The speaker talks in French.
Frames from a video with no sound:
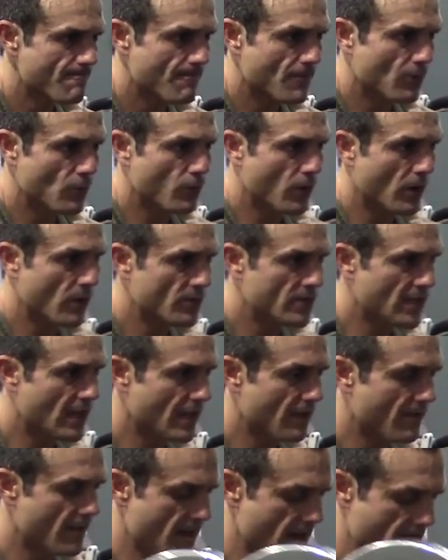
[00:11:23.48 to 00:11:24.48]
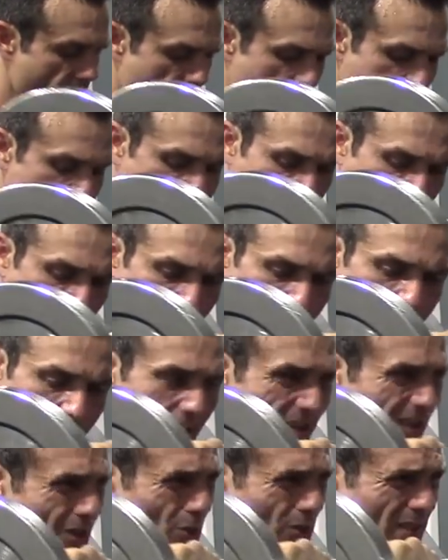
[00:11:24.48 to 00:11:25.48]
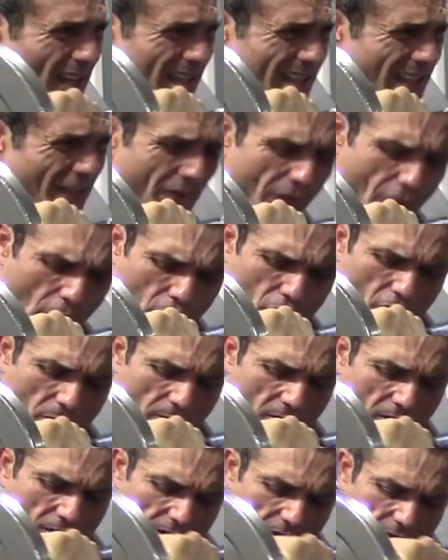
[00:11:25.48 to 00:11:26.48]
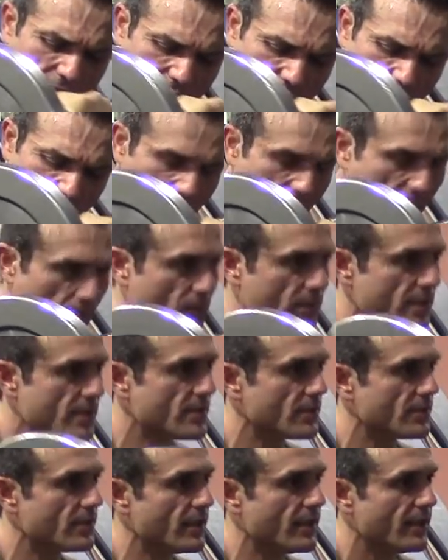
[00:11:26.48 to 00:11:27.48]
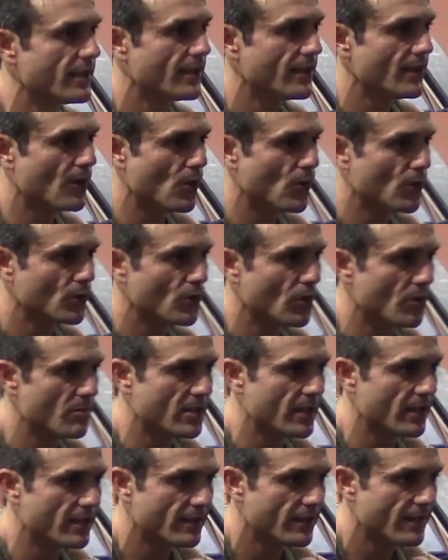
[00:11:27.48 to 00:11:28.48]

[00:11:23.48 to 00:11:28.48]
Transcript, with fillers: Une fois que vous arrivez à cette hauteur, contractez fortement et redescendez. On contrôle bien.